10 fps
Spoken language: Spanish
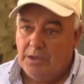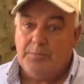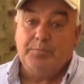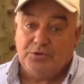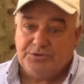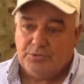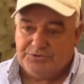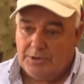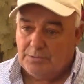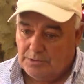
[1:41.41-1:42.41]
el próximo
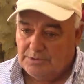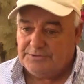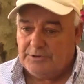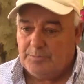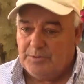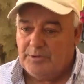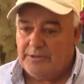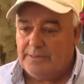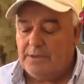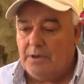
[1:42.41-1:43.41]
sábado, que va a ser el
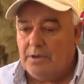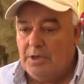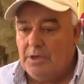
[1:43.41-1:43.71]
primer día,